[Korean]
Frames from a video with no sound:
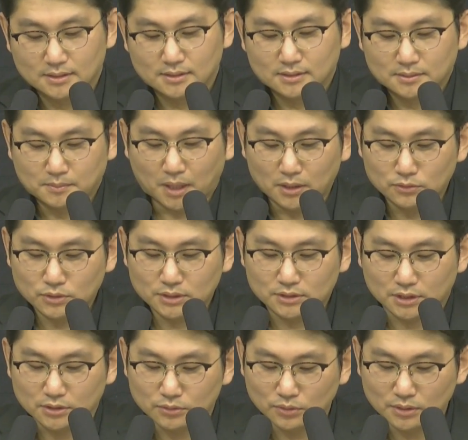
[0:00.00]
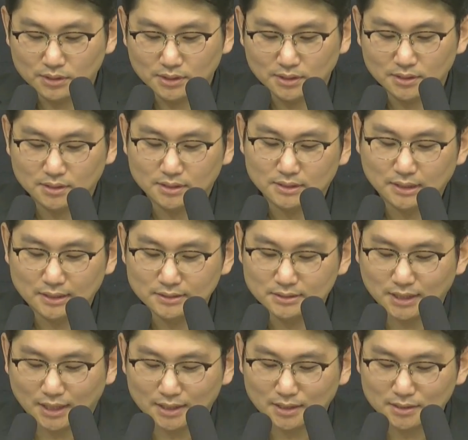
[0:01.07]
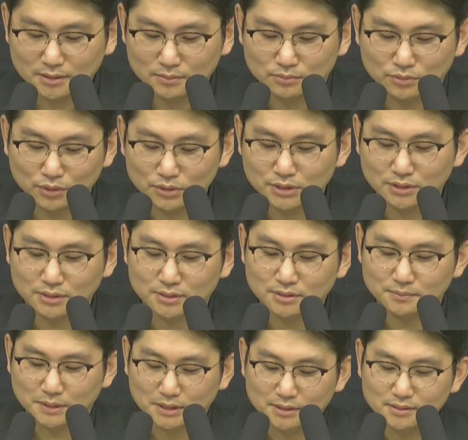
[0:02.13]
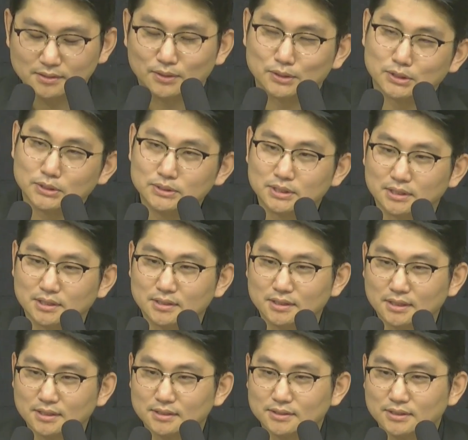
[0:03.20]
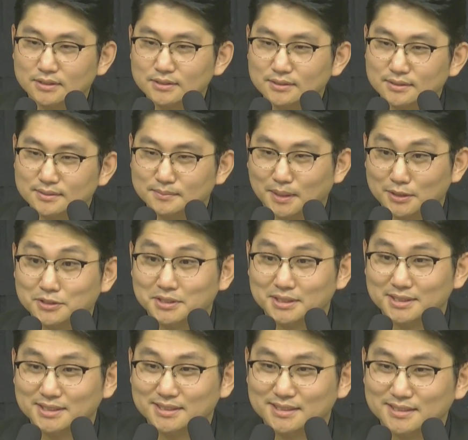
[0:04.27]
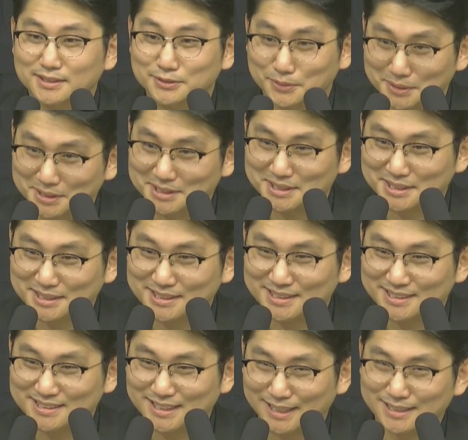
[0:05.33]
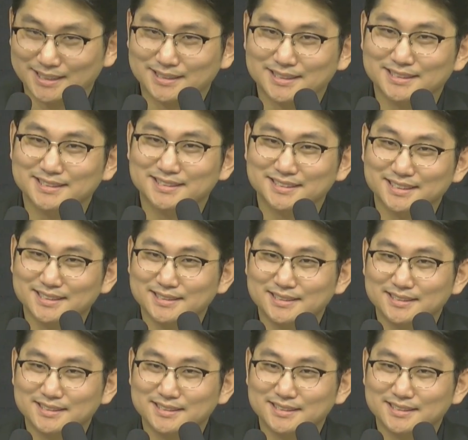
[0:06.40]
바울이 디도에게 한 자랑이 무엇이었겠습니까? 어떤 자랑을 했겠어요? 바울이 디도에게 자랑을 했는데